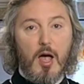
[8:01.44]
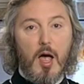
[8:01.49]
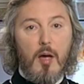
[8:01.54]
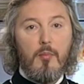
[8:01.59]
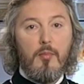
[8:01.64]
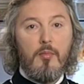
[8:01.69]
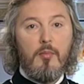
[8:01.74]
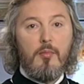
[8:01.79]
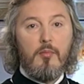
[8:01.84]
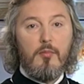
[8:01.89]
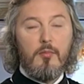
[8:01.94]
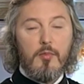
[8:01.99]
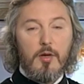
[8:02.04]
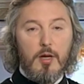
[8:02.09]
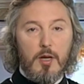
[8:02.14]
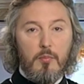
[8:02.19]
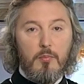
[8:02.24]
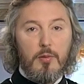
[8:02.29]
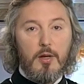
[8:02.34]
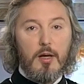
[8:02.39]
вам
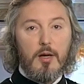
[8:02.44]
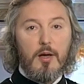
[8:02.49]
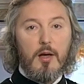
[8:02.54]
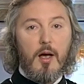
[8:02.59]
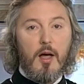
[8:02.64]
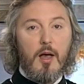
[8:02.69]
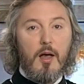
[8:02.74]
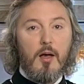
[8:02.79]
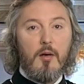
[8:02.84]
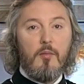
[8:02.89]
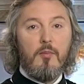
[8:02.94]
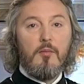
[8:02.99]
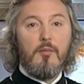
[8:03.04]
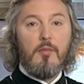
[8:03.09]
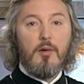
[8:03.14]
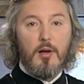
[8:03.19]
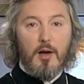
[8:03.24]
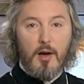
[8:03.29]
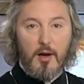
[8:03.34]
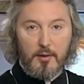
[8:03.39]
и благая
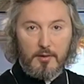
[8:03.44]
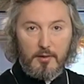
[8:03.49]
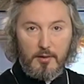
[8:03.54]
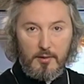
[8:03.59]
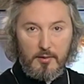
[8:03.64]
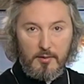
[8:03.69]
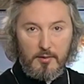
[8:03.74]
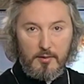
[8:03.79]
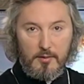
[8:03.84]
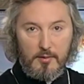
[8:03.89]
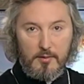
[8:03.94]
лето.